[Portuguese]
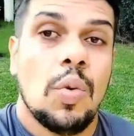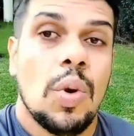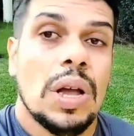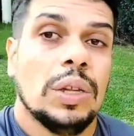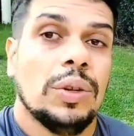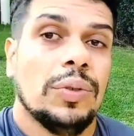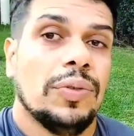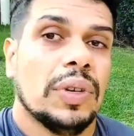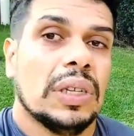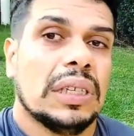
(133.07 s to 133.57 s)

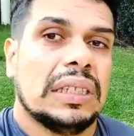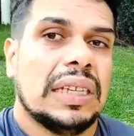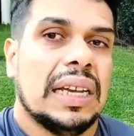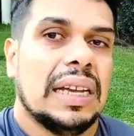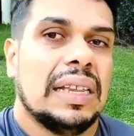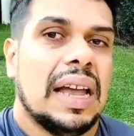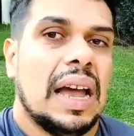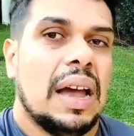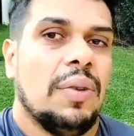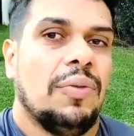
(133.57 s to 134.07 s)
quando
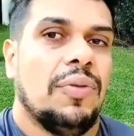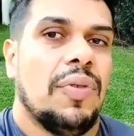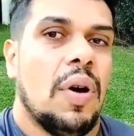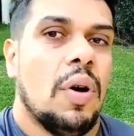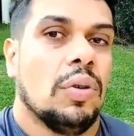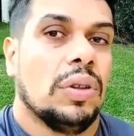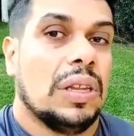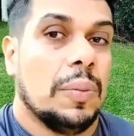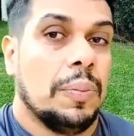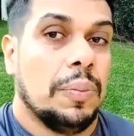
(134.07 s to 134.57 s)
você dá a
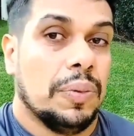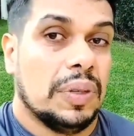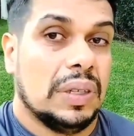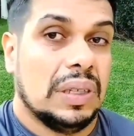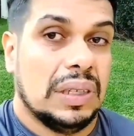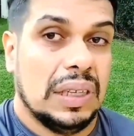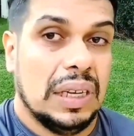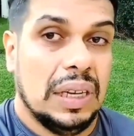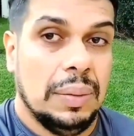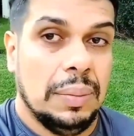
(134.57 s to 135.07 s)
volta por
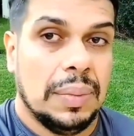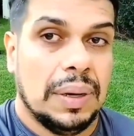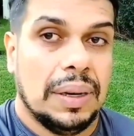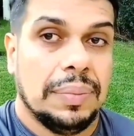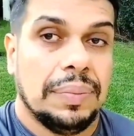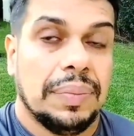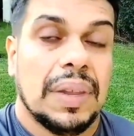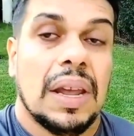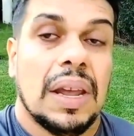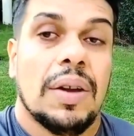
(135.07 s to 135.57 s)
cima,